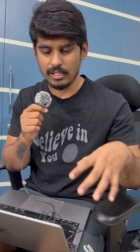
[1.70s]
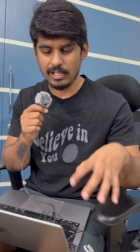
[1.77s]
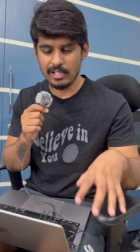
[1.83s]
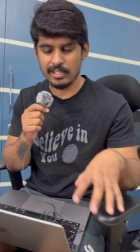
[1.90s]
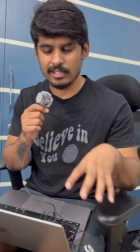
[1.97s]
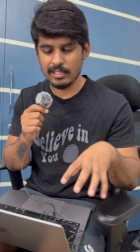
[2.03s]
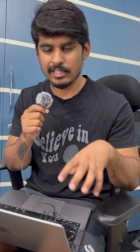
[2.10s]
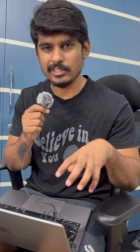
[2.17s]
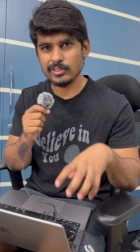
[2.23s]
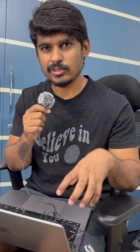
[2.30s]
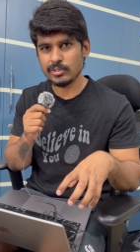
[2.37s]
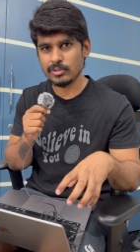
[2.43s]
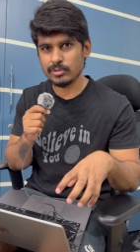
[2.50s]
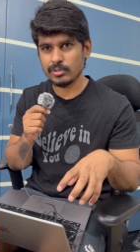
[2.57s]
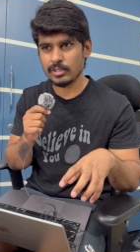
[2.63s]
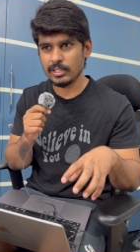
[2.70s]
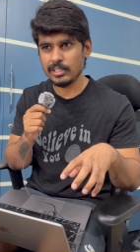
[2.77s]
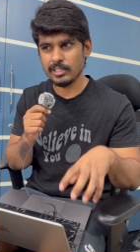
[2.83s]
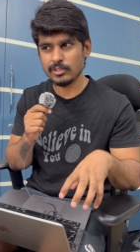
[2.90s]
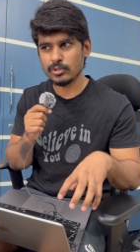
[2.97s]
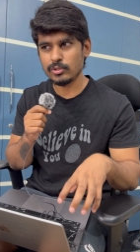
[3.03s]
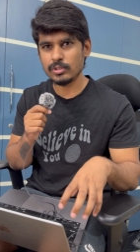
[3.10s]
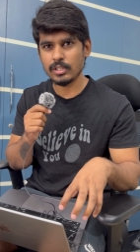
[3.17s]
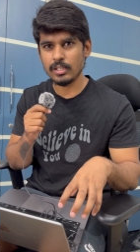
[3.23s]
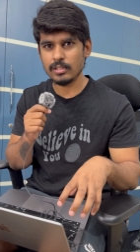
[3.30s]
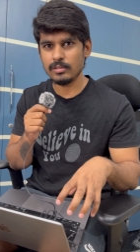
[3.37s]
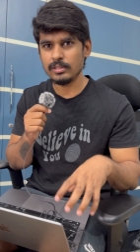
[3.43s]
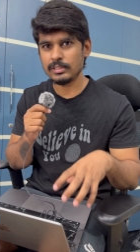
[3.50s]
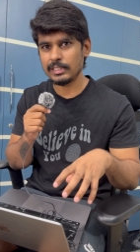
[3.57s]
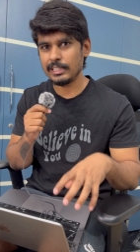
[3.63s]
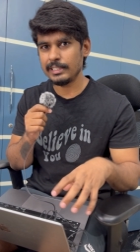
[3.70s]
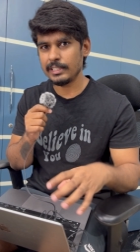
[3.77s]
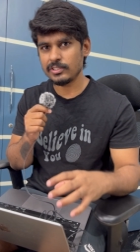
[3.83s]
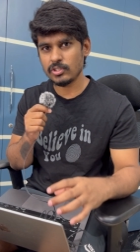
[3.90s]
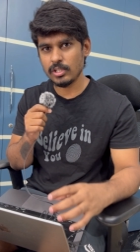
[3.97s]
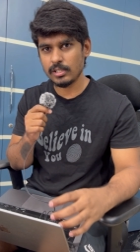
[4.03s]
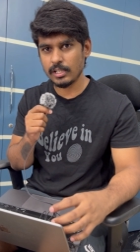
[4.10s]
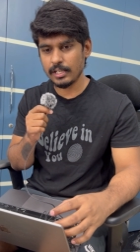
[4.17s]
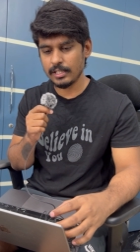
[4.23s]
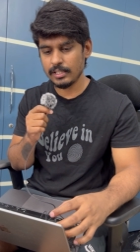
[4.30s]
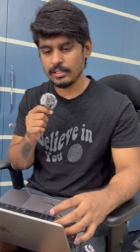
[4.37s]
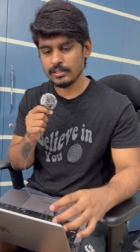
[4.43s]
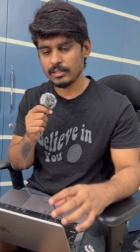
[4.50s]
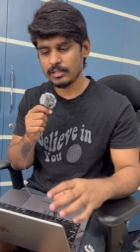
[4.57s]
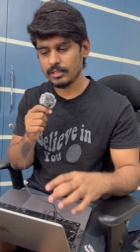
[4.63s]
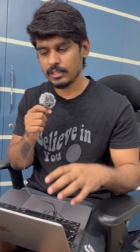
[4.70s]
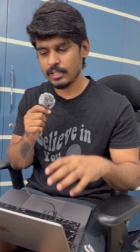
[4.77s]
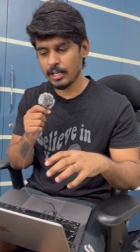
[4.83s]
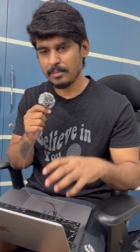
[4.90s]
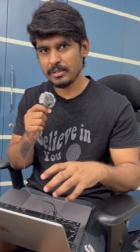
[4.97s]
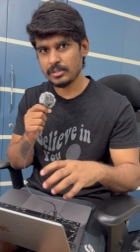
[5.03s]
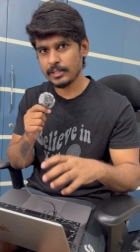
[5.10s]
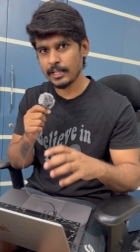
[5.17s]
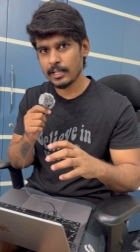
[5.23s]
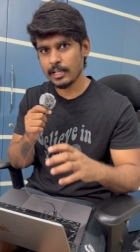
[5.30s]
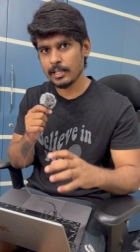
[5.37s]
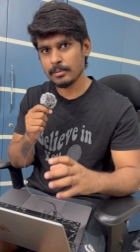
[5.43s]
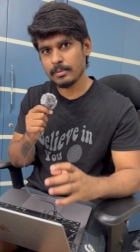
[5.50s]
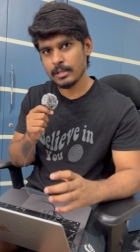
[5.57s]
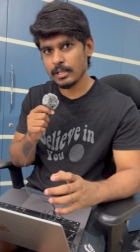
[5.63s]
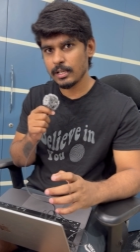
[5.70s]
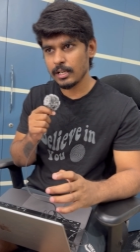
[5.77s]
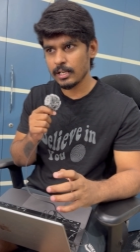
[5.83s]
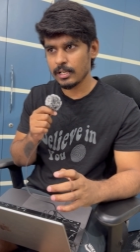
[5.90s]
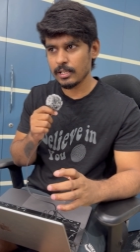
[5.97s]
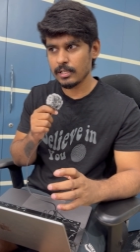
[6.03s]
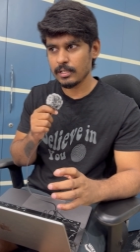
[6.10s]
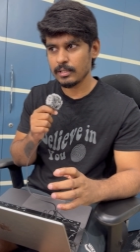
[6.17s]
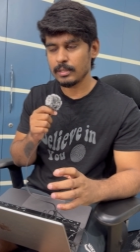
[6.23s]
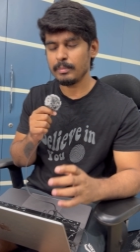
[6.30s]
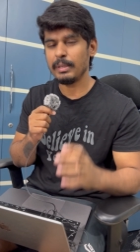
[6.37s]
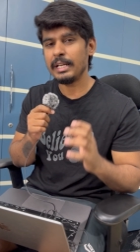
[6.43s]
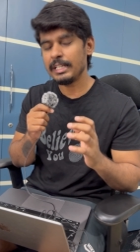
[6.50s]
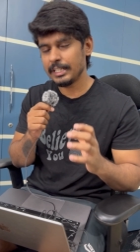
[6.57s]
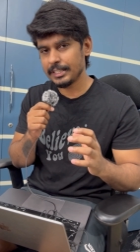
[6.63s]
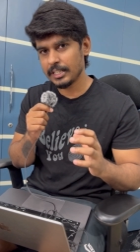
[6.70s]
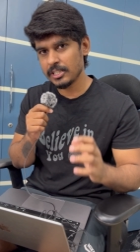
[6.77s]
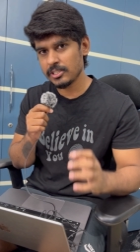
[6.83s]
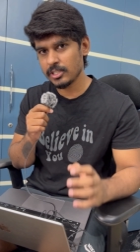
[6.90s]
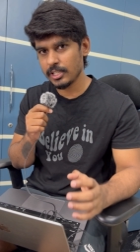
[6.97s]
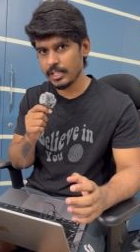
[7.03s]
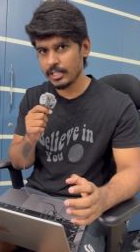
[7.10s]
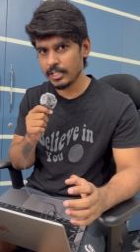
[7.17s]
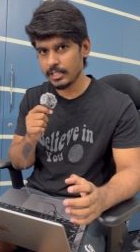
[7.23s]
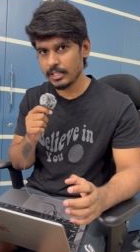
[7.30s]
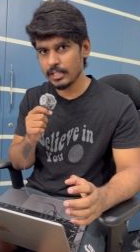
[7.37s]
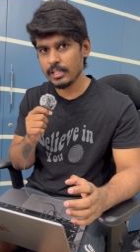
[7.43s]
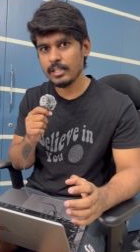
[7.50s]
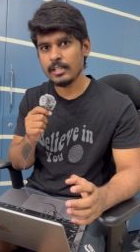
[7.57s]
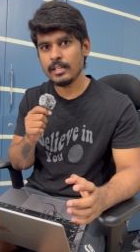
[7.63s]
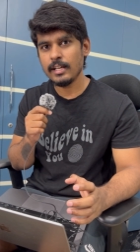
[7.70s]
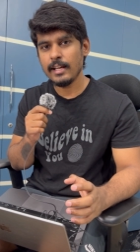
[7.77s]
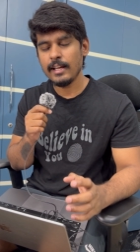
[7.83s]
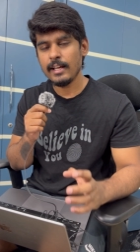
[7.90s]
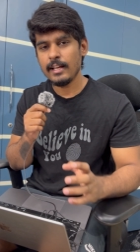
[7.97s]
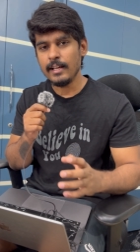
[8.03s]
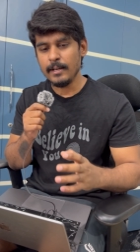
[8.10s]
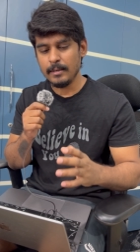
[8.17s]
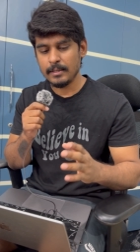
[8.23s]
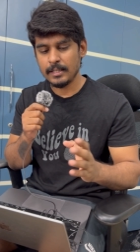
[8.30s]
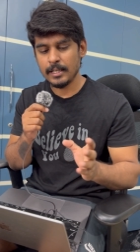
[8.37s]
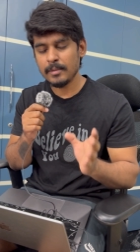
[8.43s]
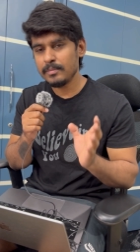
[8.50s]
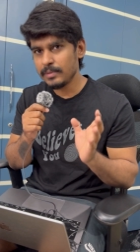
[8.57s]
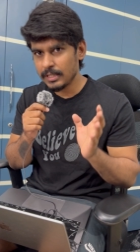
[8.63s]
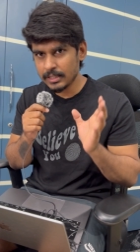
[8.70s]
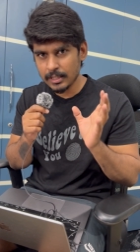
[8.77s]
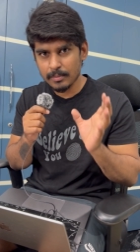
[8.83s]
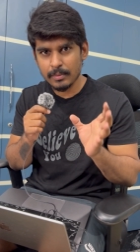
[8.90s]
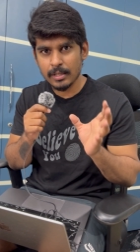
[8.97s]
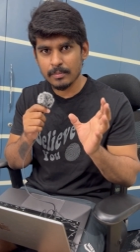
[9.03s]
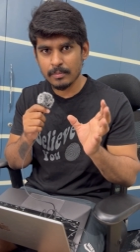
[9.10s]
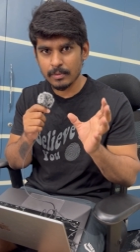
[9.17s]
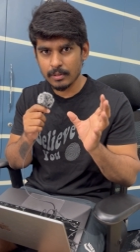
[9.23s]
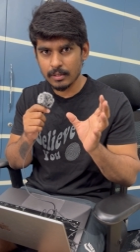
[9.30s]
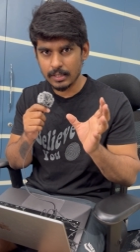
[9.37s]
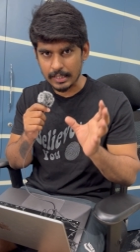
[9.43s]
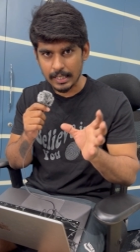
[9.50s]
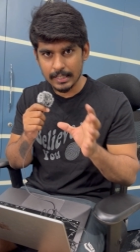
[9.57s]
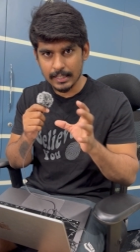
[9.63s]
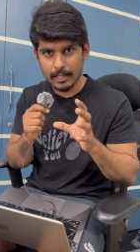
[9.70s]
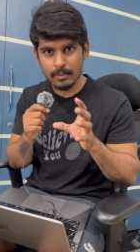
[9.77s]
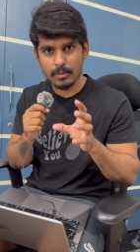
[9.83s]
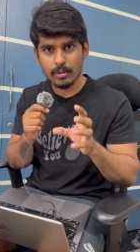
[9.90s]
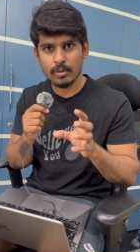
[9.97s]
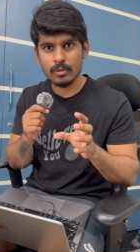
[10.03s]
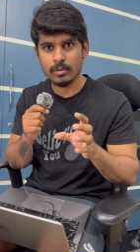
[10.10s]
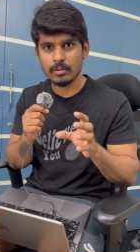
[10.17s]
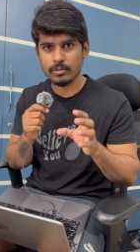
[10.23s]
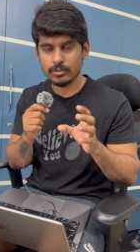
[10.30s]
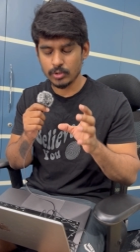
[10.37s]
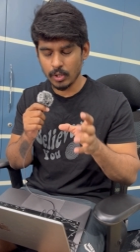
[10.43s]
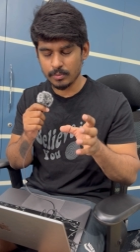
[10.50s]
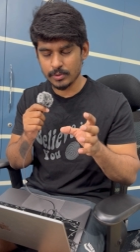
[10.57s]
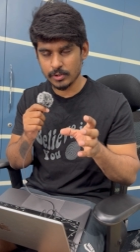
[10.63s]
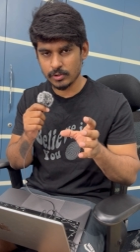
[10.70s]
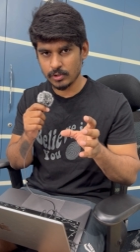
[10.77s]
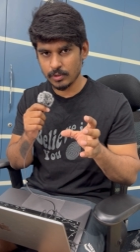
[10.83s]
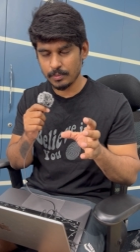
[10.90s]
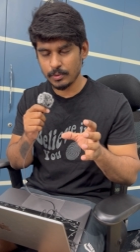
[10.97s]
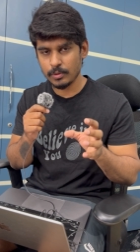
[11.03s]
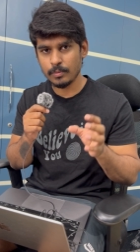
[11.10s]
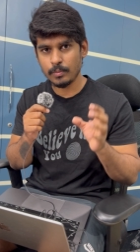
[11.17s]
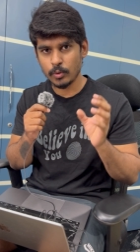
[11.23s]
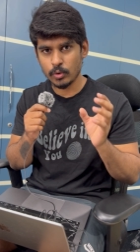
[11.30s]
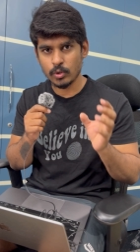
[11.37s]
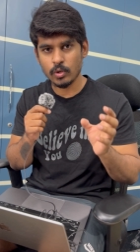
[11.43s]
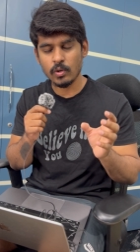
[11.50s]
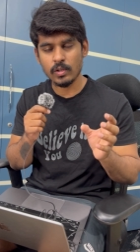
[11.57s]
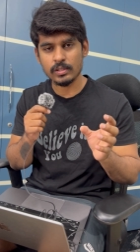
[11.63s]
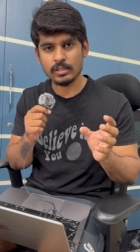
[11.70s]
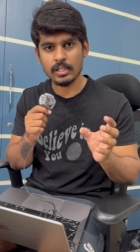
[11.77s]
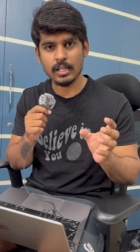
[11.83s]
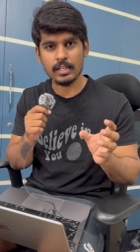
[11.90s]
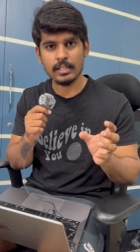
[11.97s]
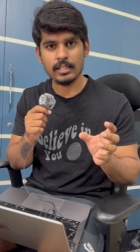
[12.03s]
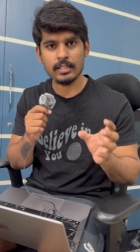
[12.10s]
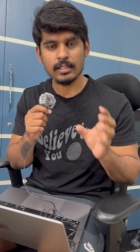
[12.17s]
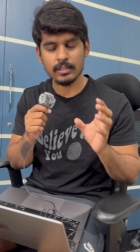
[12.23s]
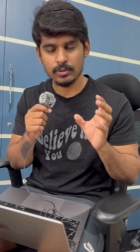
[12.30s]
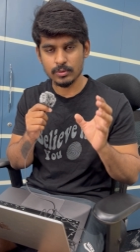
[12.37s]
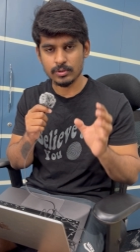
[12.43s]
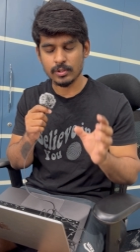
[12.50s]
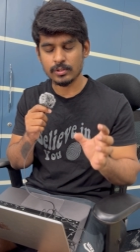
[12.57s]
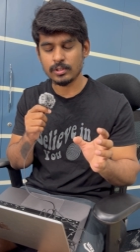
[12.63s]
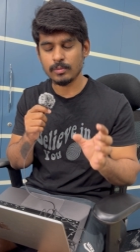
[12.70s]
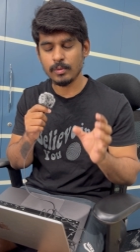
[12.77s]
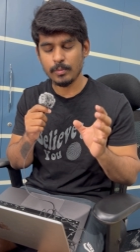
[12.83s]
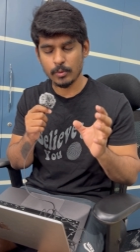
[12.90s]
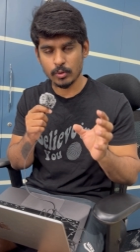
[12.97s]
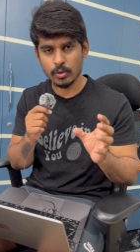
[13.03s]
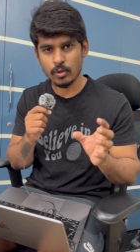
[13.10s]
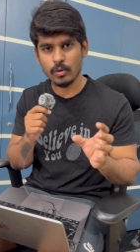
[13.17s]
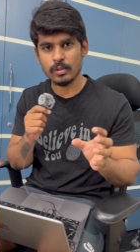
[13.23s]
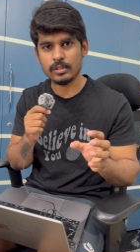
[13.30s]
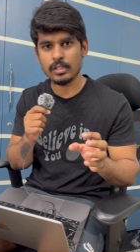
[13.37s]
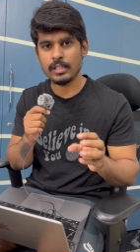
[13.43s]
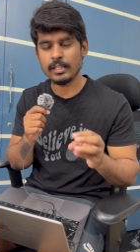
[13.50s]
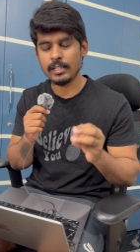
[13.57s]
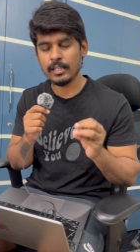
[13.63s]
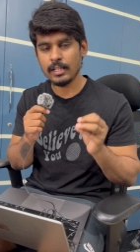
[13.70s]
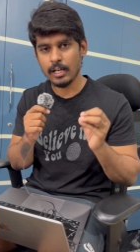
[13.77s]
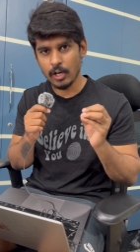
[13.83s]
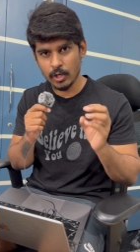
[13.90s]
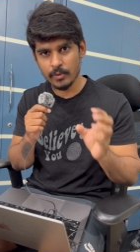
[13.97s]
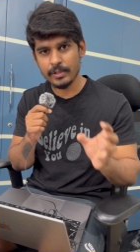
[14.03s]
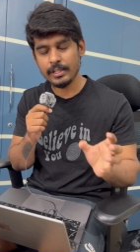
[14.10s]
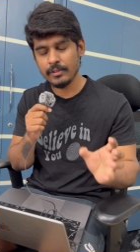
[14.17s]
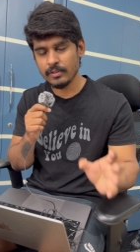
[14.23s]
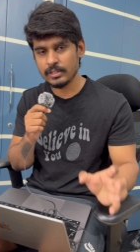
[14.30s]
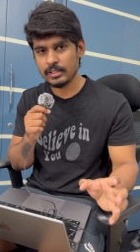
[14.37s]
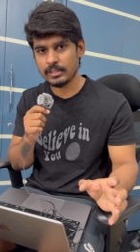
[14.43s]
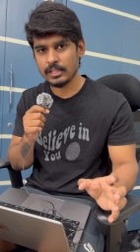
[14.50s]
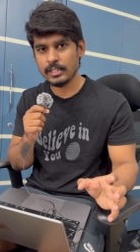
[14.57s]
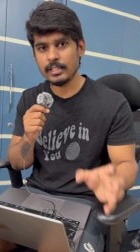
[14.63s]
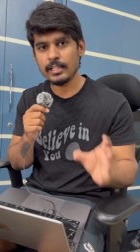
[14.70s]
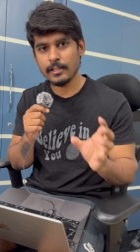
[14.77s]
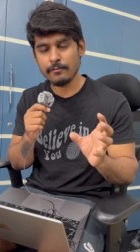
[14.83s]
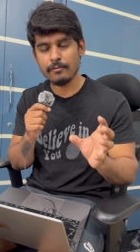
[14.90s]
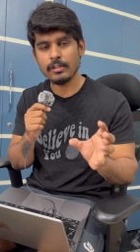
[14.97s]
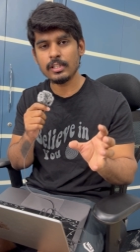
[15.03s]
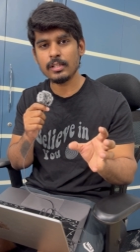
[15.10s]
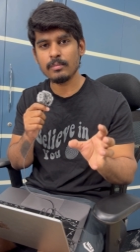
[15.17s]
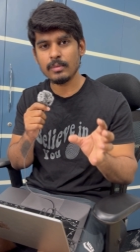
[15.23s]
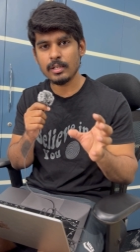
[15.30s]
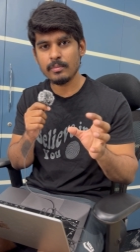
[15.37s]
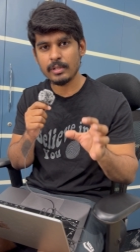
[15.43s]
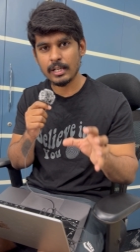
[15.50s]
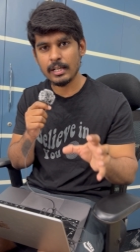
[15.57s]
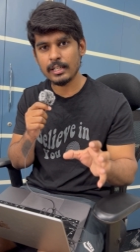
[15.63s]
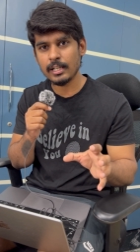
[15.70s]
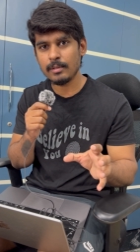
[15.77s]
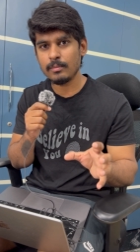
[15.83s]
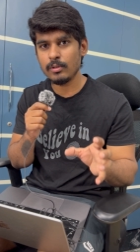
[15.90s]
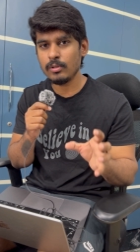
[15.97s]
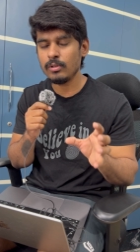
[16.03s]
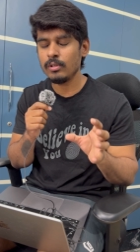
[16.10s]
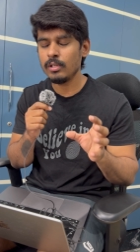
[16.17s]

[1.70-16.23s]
నా ఇన్స్టిట్యూట్ ఇది ఇన్స్టిట్యూట్ కాదు ఇట్స్ అన్ ఇండస్ట్రియల్ ట్రైనింగ్ రమేష్ టెక్ లైబ్రరీ మెయిన్ ఇంటెన్షన్ ఏంటంటే ఏమైతే మనం రియల్ టైంలో జాబ్ చేసేటప్పుడు ప్రోటోకాల్స్ కానీ యూస్ చేస్తామో ప్రోటోకాల్స్ కానీ హార్డ్వేర్ డివైజెస్ కానీ ఎవ్రీథింగ్ మనం రియల్ టైంలో